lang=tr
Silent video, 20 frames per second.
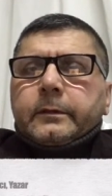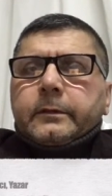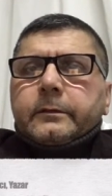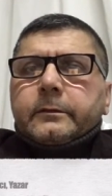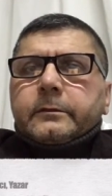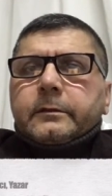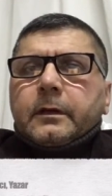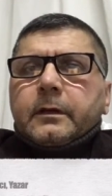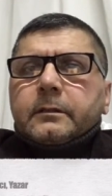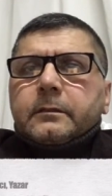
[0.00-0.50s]

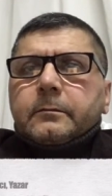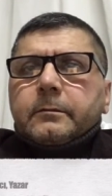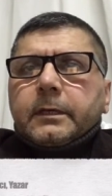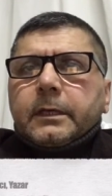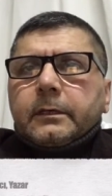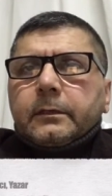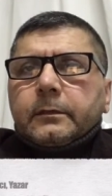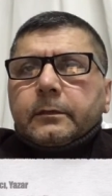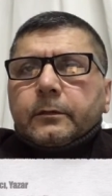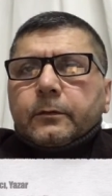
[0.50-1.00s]
Sadi
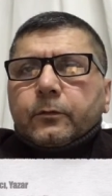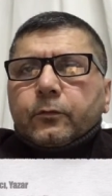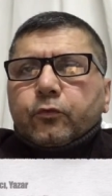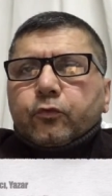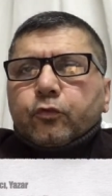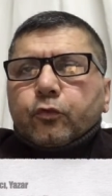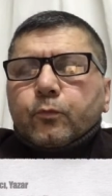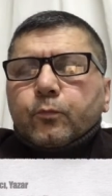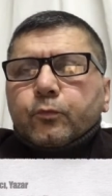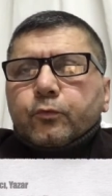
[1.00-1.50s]
Bey
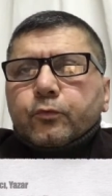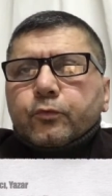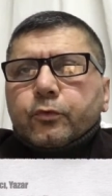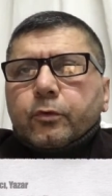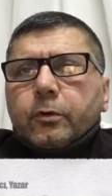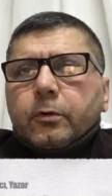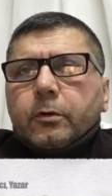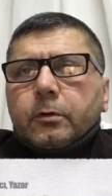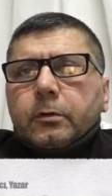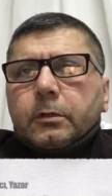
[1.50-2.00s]

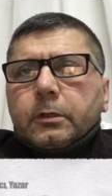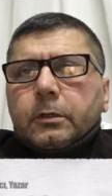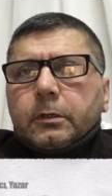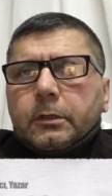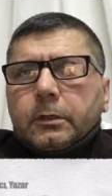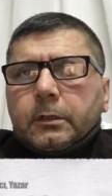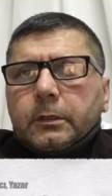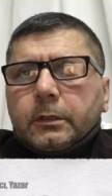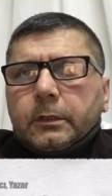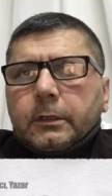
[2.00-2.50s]
Somuncuoğlu
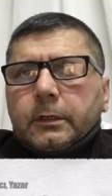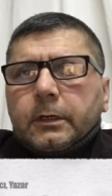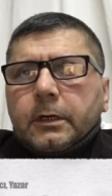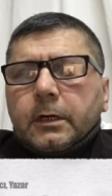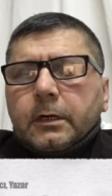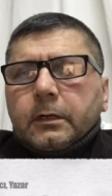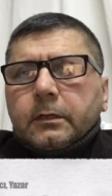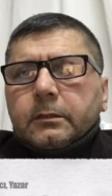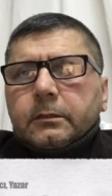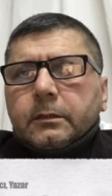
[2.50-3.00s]

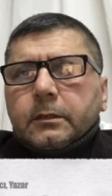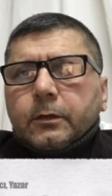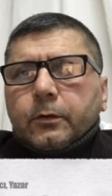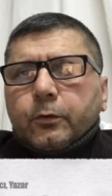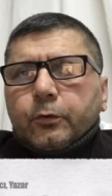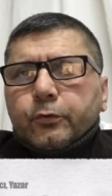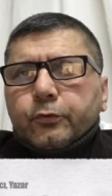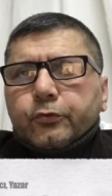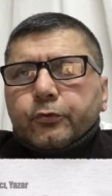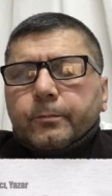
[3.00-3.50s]
hakkında
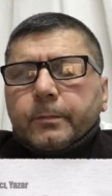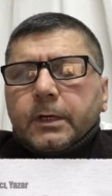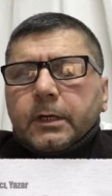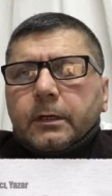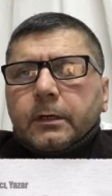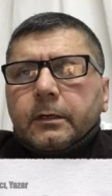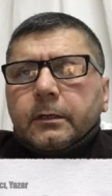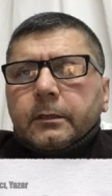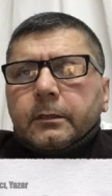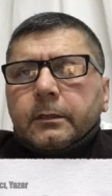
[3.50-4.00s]

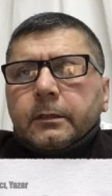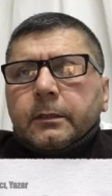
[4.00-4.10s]
konuşmak